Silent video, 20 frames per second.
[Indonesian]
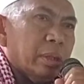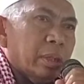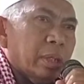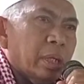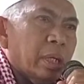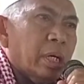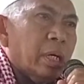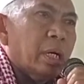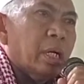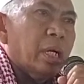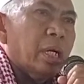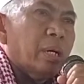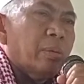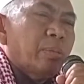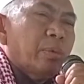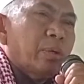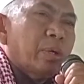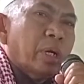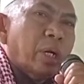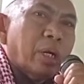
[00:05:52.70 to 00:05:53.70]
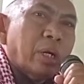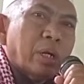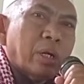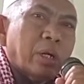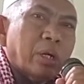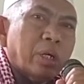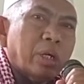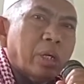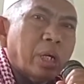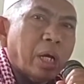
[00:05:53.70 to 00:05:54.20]
Nah lamun
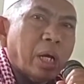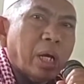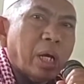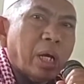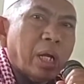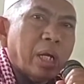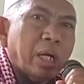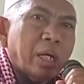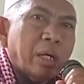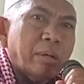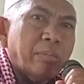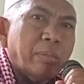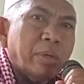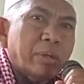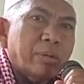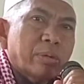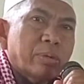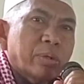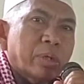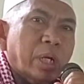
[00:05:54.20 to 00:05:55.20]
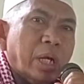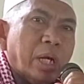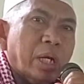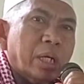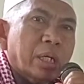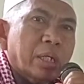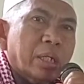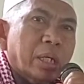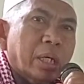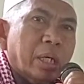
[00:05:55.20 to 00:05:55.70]
Allah Ta'ala
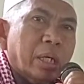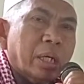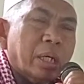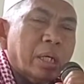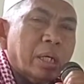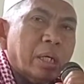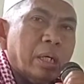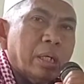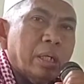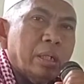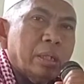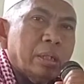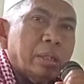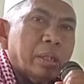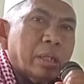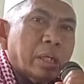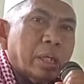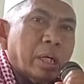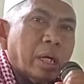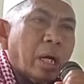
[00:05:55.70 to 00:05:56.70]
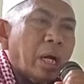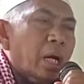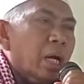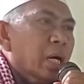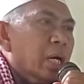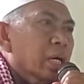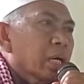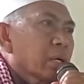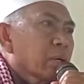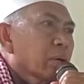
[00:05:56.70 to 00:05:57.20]
berutang ya
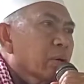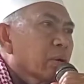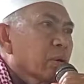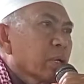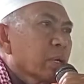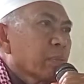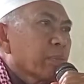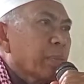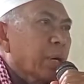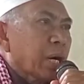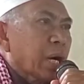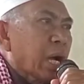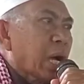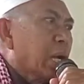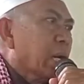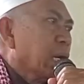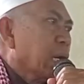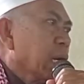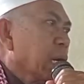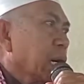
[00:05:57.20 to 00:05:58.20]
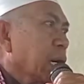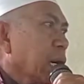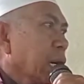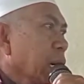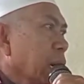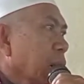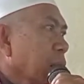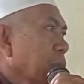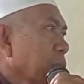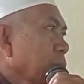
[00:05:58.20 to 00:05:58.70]
Kanggun
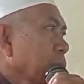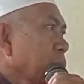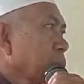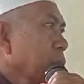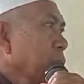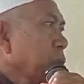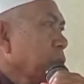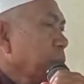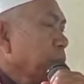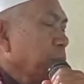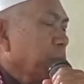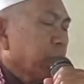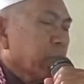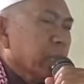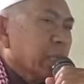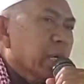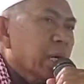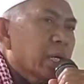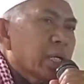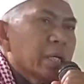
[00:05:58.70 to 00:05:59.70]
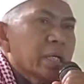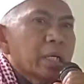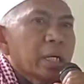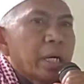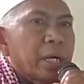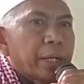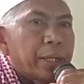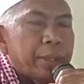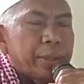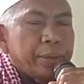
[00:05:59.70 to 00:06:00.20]
penganak kanggun lipat
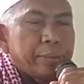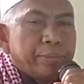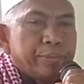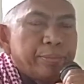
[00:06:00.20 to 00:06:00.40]
ganda